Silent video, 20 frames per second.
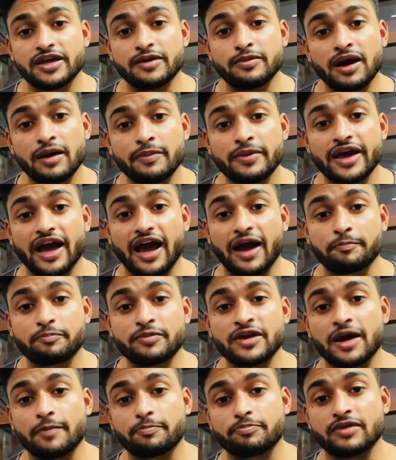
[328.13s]
এভাবে
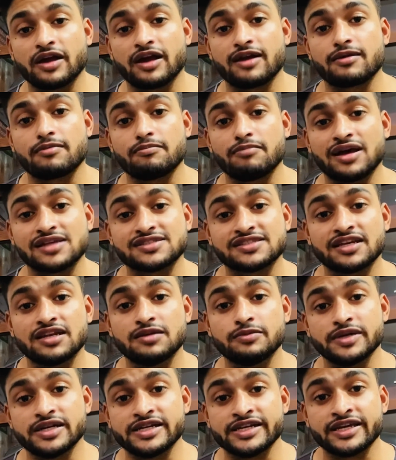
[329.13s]
আপনি আপনার
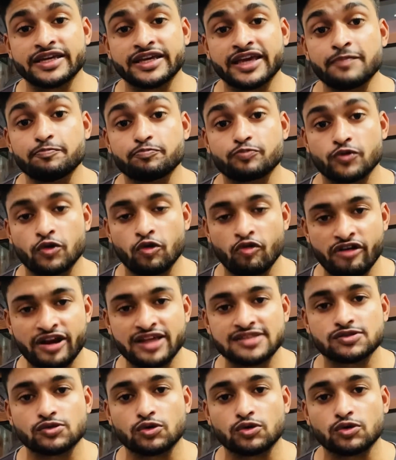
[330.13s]
মাসেল বিল্ডিংকে প্রোগ্রেস